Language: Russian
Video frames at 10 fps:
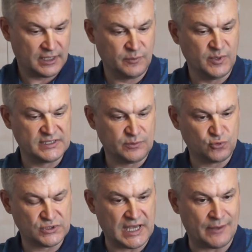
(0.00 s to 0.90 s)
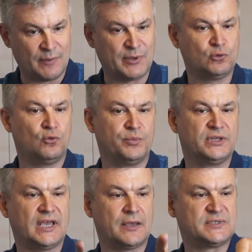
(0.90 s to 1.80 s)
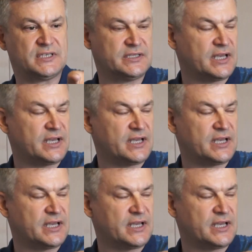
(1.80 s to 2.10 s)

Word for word: и мы их запускаем, а потом пытаемся их